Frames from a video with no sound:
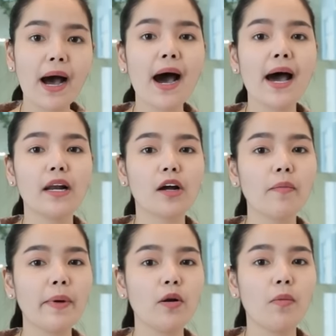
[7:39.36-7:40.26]
บ้านแล้ว
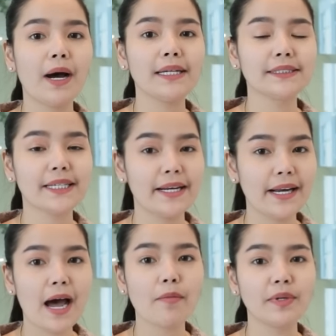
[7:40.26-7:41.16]
ก็เป็นโรงพยาบาลชั้น
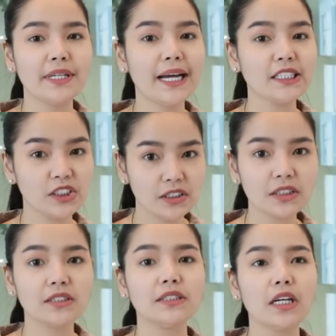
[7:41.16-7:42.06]
นำที่น่าเชื่อ
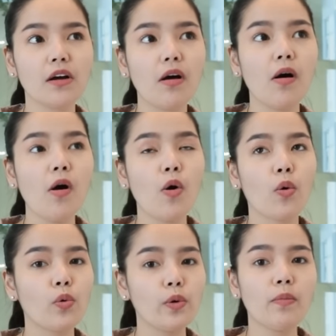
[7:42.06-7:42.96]
ถือ แล้วก็
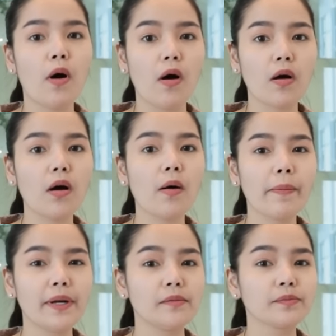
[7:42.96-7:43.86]
คุณหมอก็
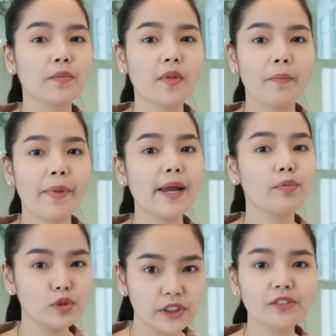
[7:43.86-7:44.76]
เป็นแพท
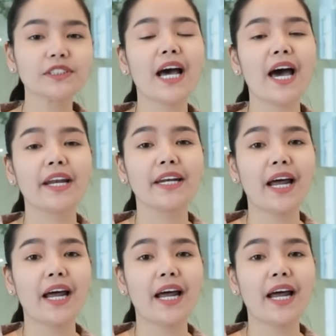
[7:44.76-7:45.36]
ย์ผู้เชี่ยวชาญ